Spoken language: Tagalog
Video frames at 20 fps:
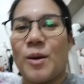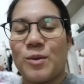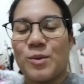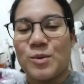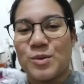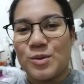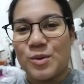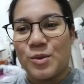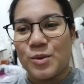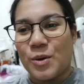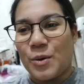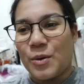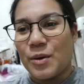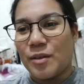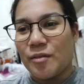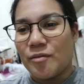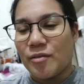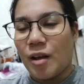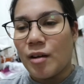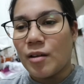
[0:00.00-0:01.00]
ako gusto ko gawa
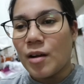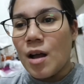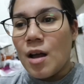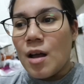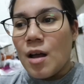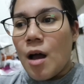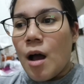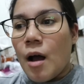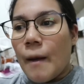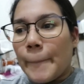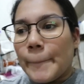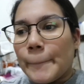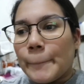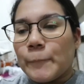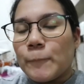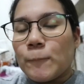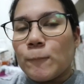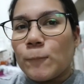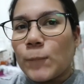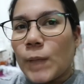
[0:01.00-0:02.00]
ng vlog.
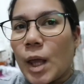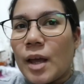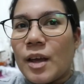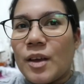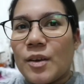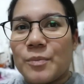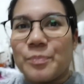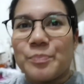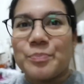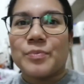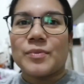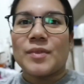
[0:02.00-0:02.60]
Ayun.